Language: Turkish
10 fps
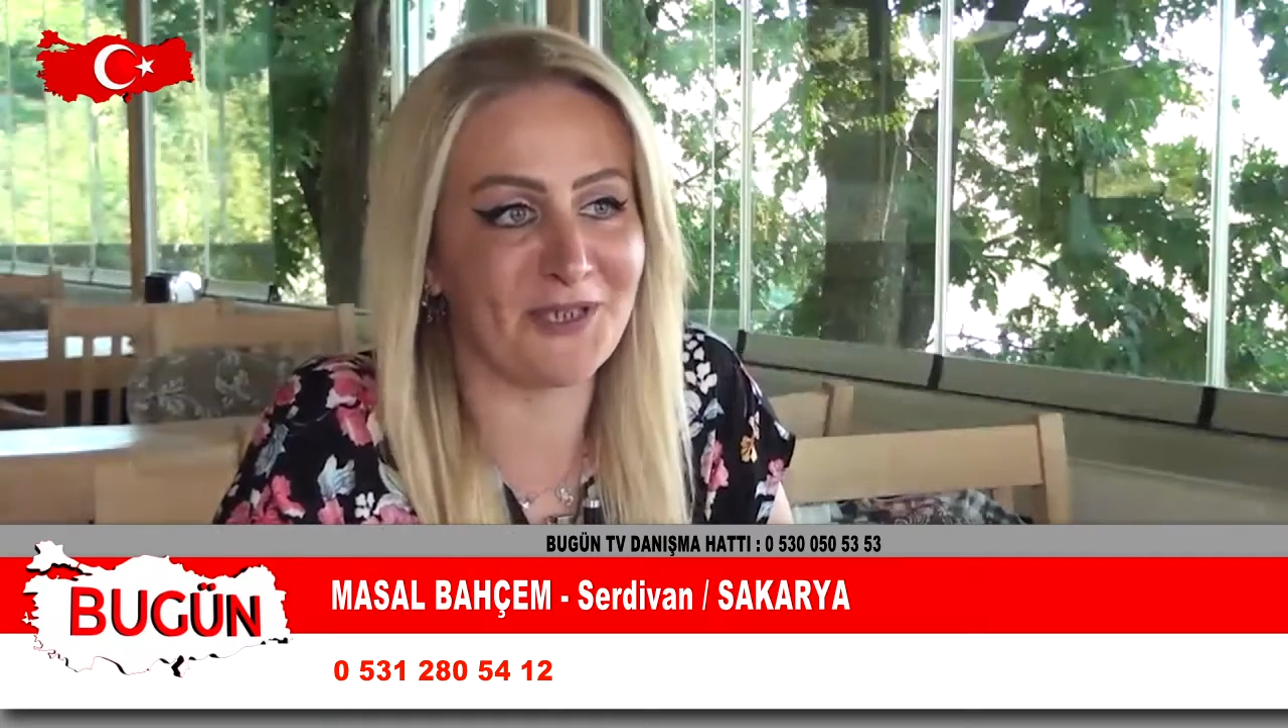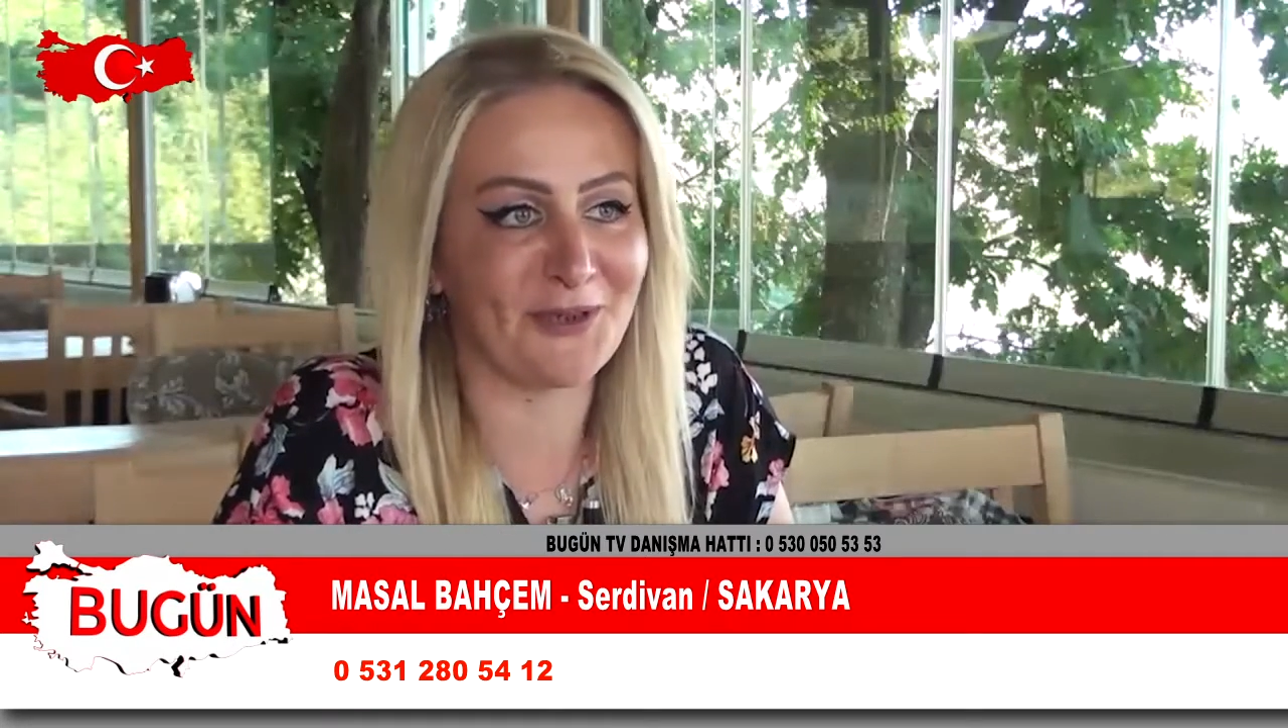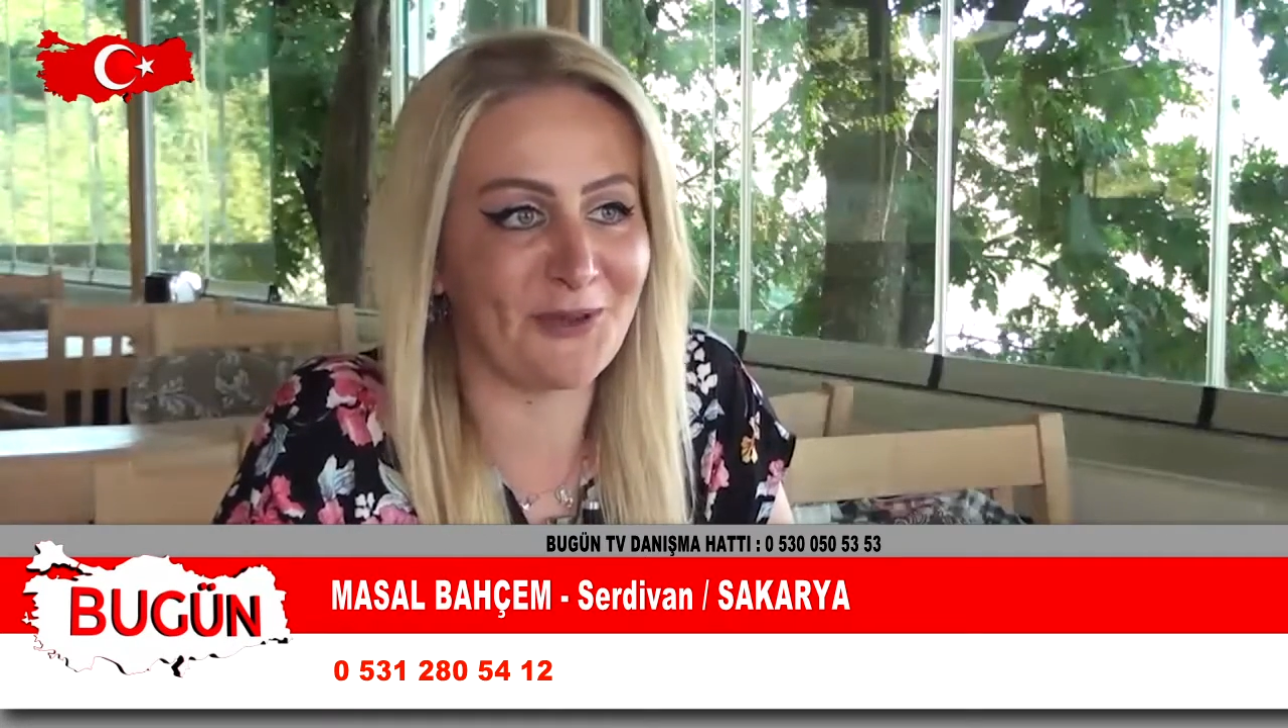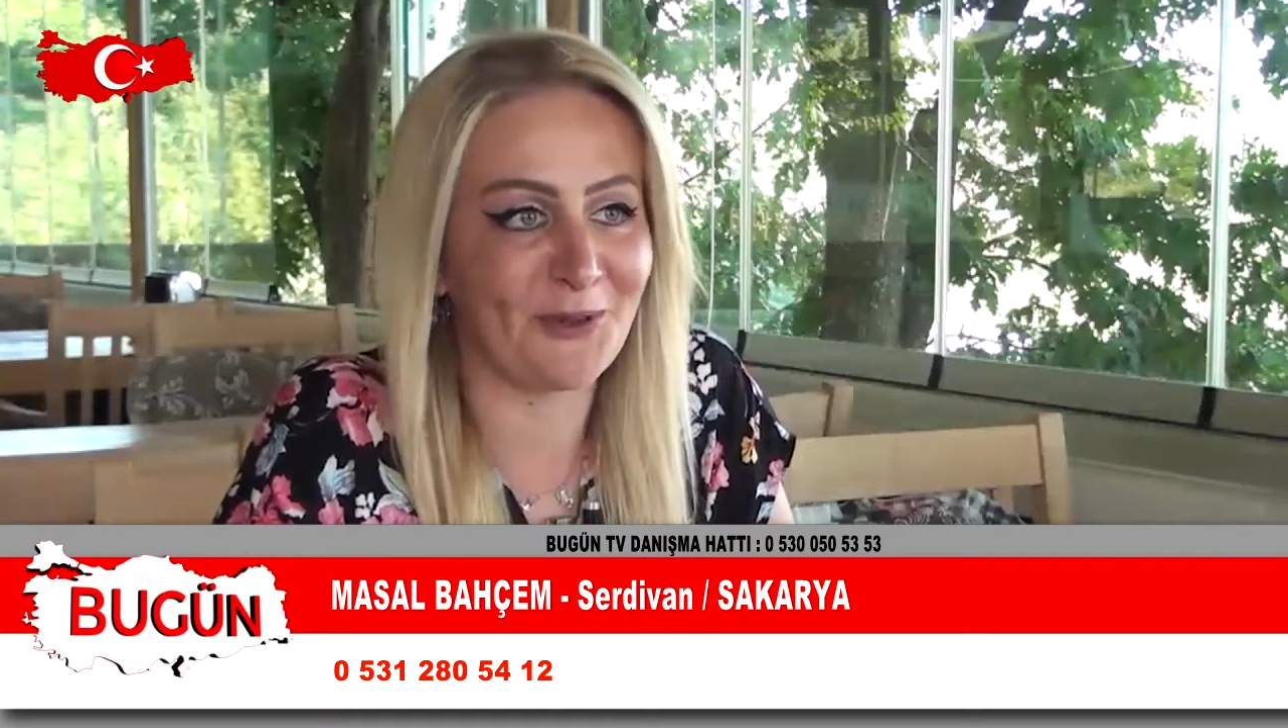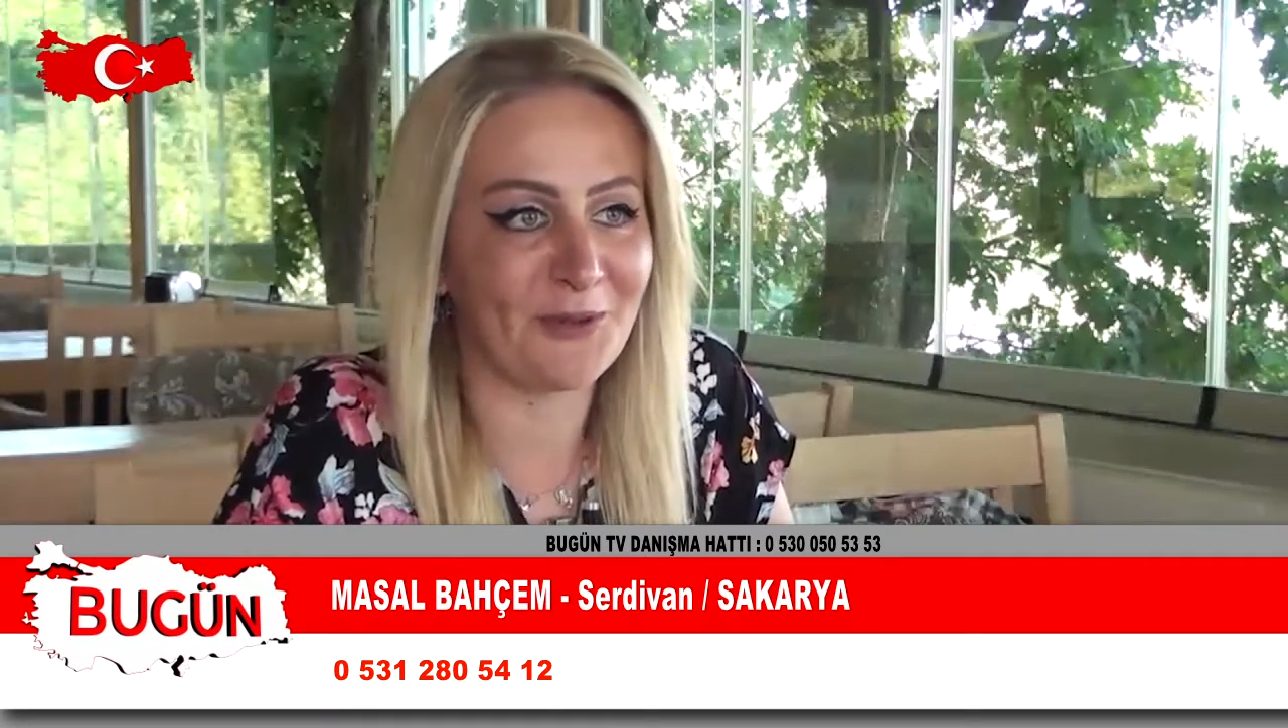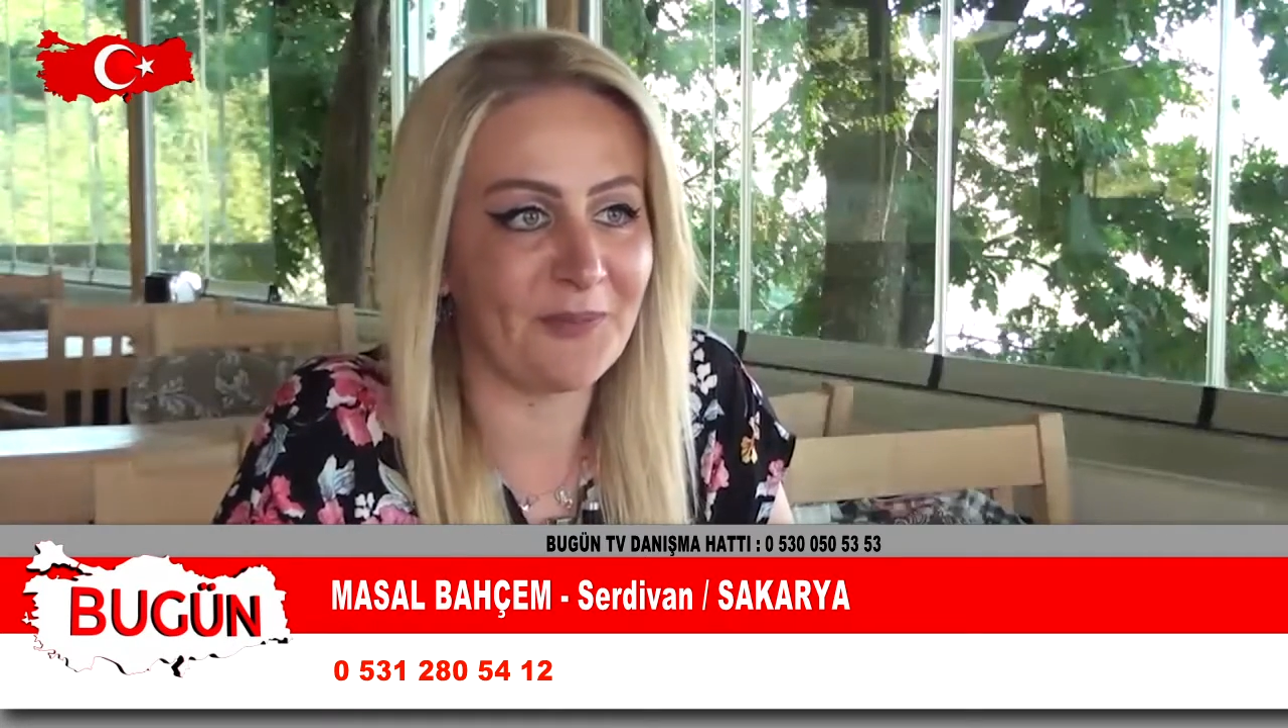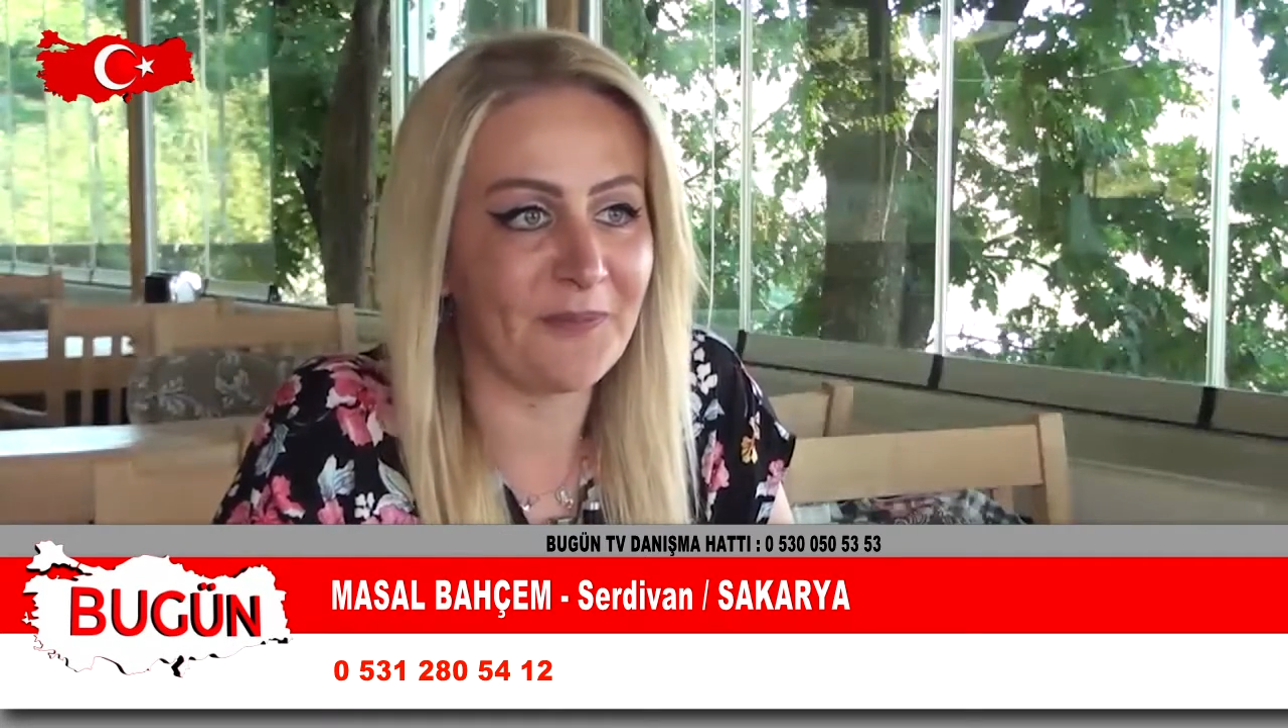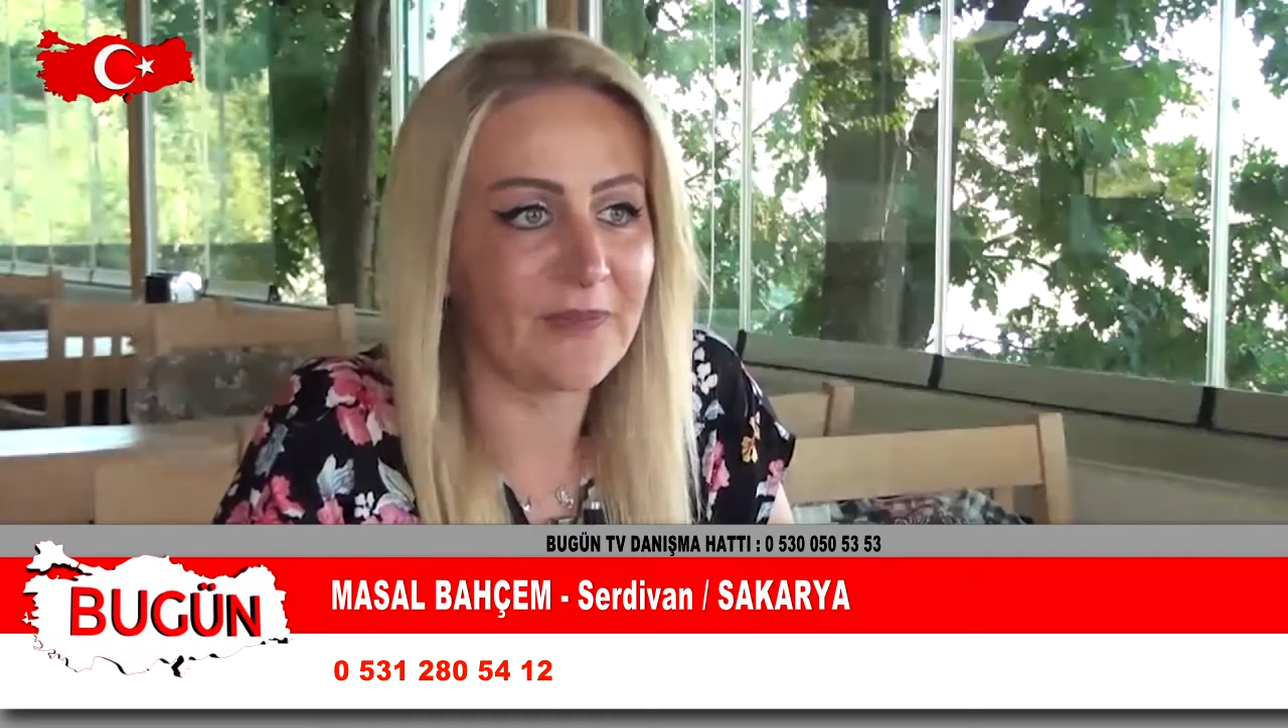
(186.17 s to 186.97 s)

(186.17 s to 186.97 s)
çalışıyorum.